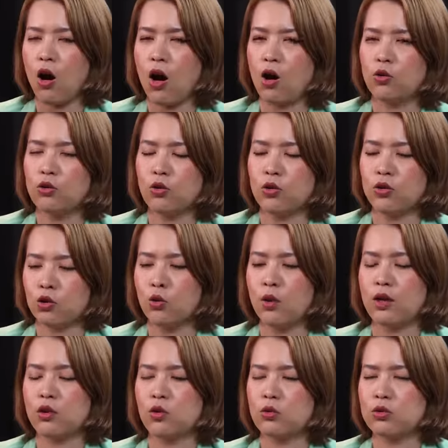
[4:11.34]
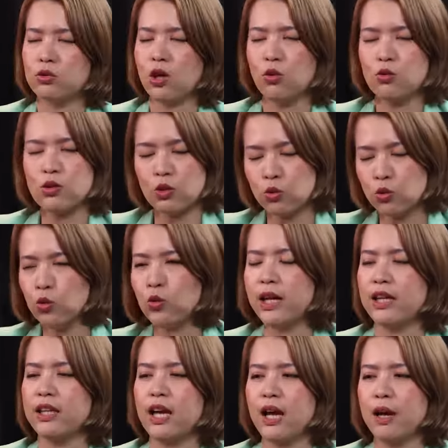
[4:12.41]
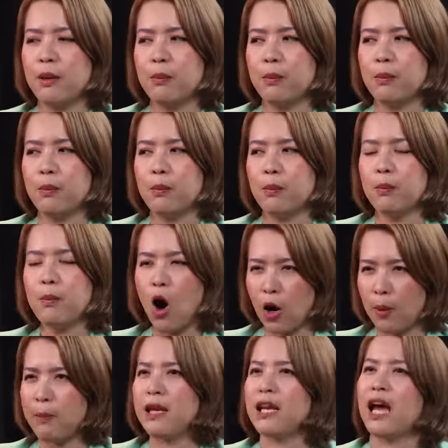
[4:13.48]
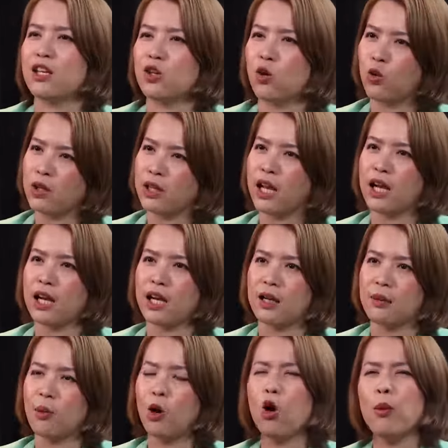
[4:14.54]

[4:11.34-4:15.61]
เอาส่วนตัวเท่าที่จากคุณอุ้งอิงเนี่ย เหมาะกับเป็นนายกหรือยังคะ บางค